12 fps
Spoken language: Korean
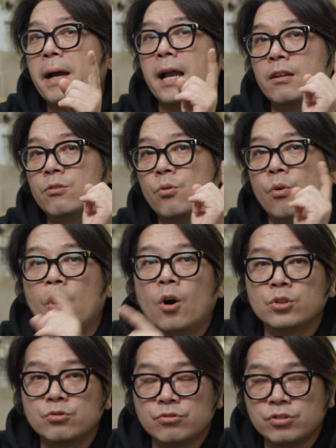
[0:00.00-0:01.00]
밝고
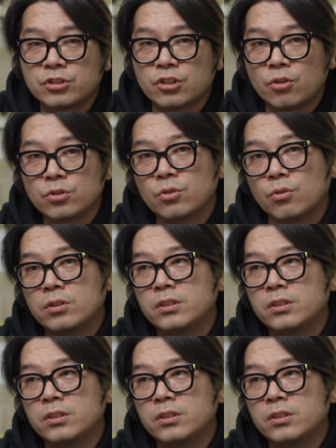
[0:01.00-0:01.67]
어두운 정도,